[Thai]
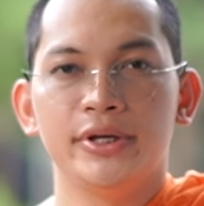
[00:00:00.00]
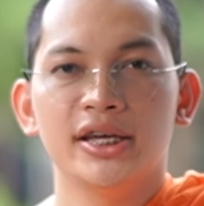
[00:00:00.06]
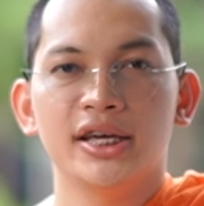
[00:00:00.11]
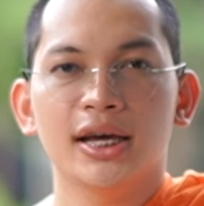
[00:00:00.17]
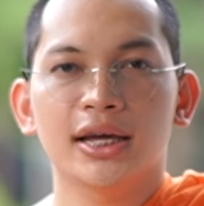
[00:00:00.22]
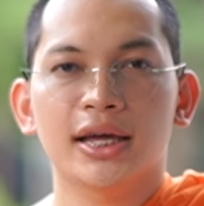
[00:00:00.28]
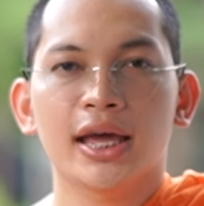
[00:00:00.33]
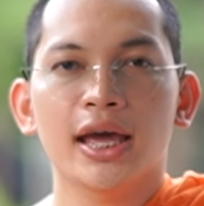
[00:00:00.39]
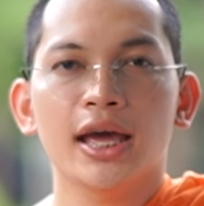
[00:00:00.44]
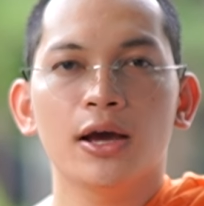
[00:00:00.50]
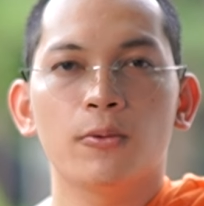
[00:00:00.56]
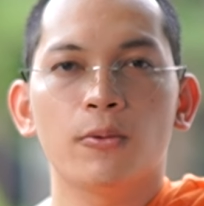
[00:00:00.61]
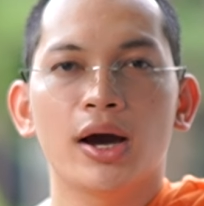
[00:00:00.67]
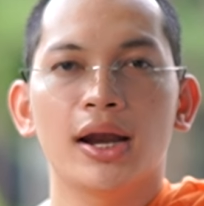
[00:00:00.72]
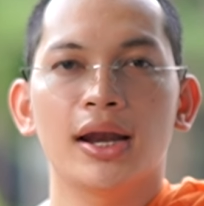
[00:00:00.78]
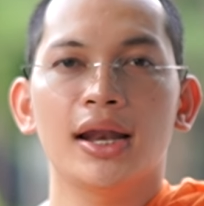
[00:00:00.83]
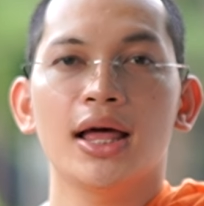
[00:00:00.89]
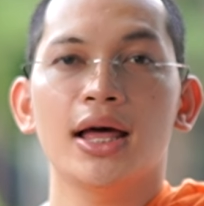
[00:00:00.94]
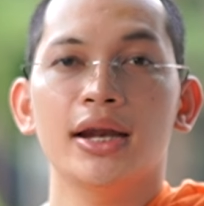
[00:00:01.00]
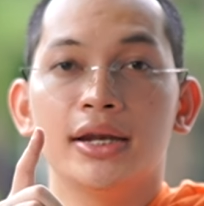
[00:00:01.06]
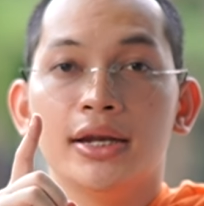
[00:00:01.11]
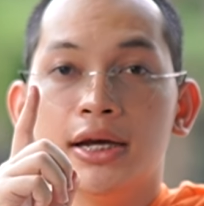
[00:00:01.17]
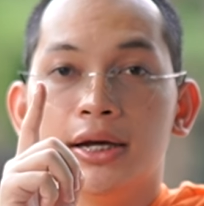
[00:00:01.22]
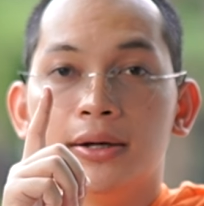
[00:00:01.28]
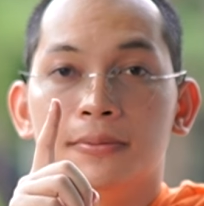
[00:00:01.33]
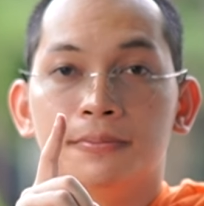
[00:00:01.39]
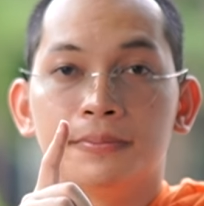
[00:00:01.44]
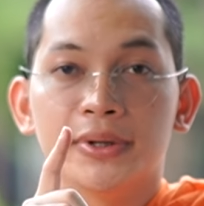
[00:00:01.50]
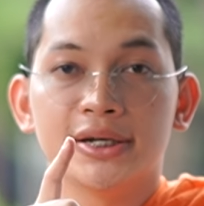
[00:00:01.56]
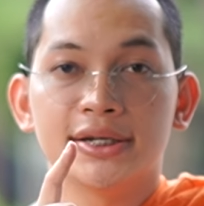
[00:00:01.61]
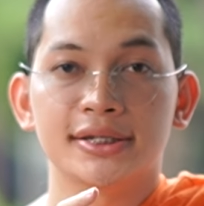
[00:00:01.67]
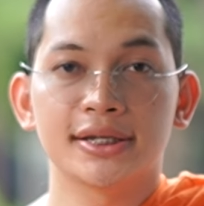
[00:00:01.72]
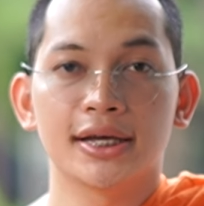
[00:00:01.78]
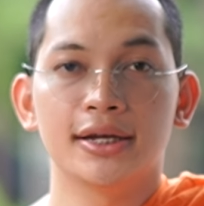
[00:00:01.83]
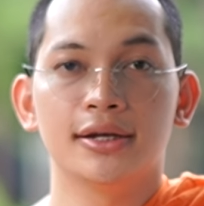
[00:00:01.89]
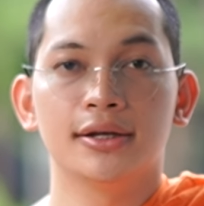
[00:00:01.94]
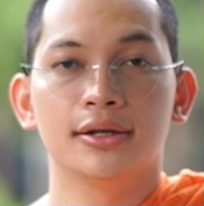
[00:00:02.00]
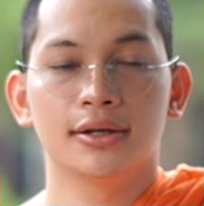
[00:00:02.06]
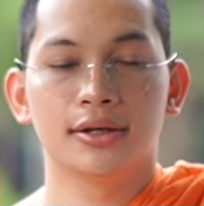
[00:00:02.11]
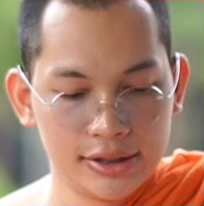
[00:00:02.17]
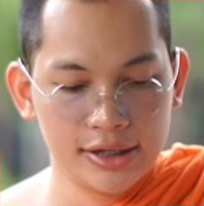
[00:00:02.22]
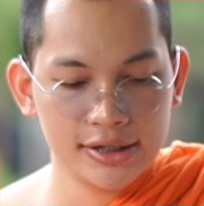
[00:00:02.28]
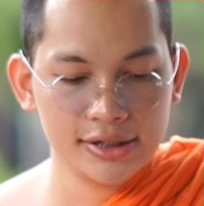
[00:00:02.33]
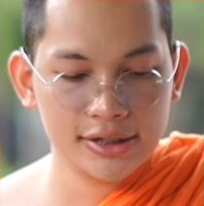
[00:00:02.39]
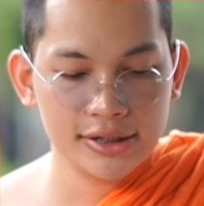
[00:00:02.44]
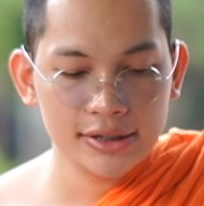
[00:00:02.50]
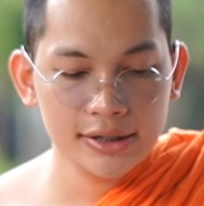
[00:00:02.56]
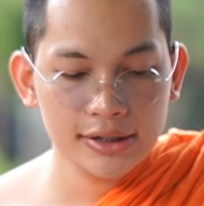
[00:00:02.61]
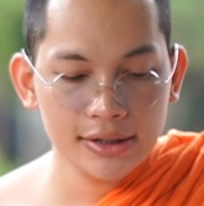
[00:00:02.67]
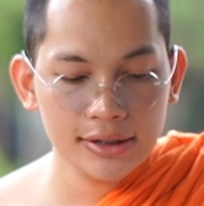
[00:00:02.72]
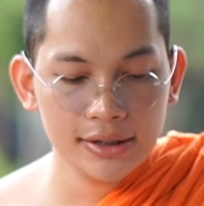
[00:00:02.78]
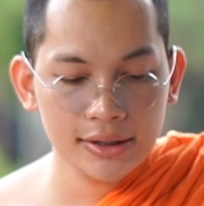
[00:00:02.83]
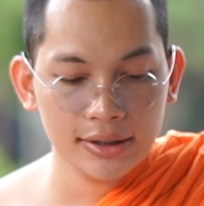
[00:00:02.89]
พียงแค่วันละ 1% หนังสือ